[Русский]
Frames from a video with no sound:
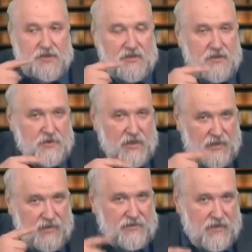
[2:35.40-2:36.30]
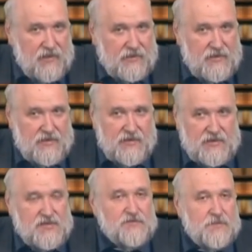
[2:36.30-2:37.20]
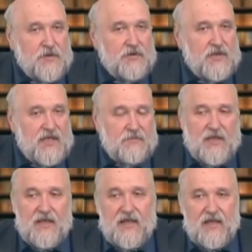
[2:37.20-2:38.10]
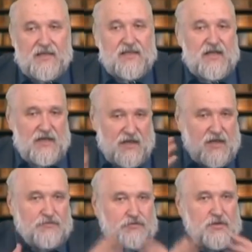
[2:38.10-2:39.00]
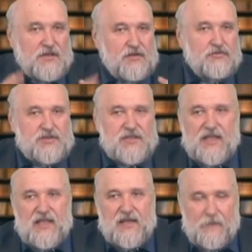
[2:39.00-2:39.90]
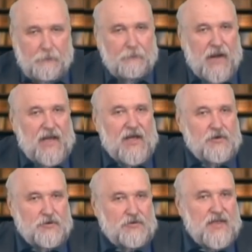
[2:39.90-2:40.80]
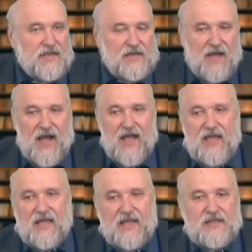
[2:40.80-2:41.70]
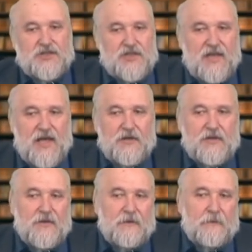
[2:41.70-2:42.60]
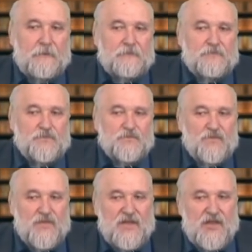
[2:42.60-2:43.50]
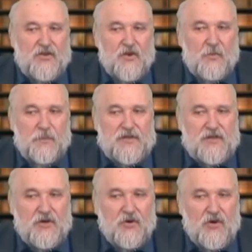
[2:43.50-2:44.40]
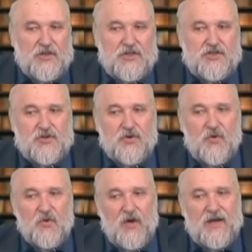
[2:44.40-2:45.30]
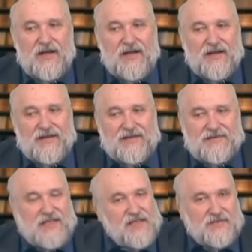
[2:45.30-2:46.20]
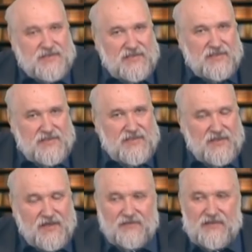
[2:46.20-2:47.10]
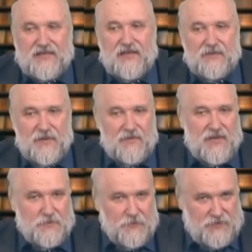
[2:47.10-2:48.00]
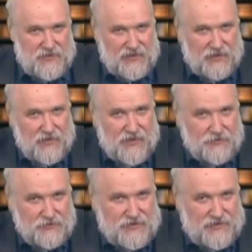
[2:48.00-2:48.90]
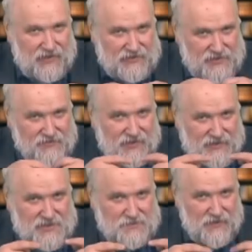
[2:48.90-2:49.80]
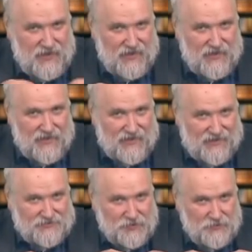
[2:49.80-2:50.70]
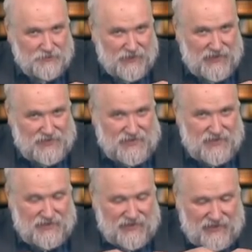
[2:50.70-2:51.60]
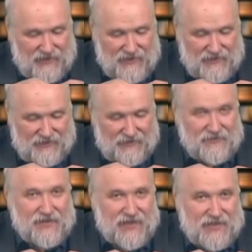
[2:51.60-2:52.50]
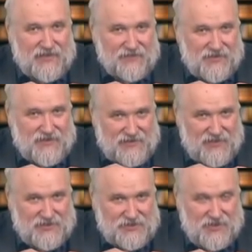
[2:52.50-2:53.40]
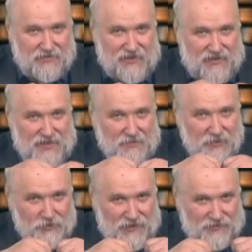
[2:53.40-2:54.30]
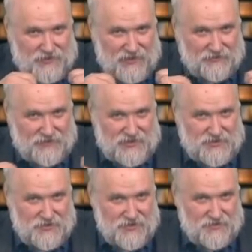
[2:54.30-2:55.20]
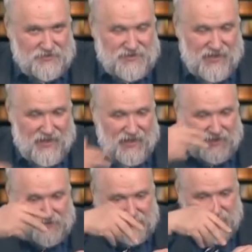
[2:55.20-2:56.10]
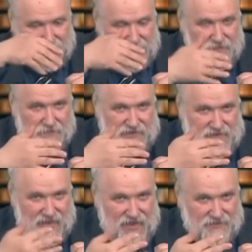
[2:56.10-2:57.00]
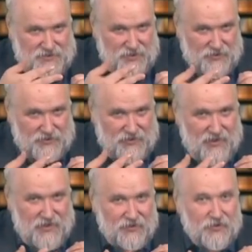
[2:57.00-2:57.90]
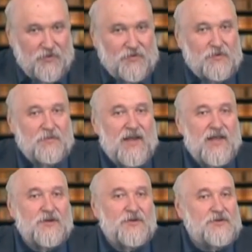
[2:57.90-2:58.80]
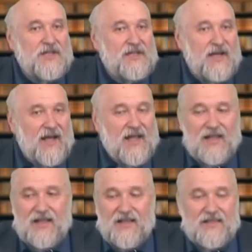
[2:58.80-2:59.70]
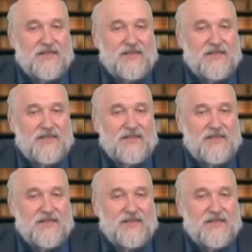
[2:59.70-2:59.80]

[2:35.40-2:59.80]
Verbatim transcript: Значит, так как, как это делается в биохимии, это рвут на куски молекулу ДНК и начинают э, ее потихонечку э, заново синтезировать. Понимаете, помните, такая молекула ДНК, она двойная спираль, и в чем прелесть? Она как э, картинка в детской книжке была, как молния вот так вот расстегивается, а сюда можно пристраивать, строить новую молекулу ДНК.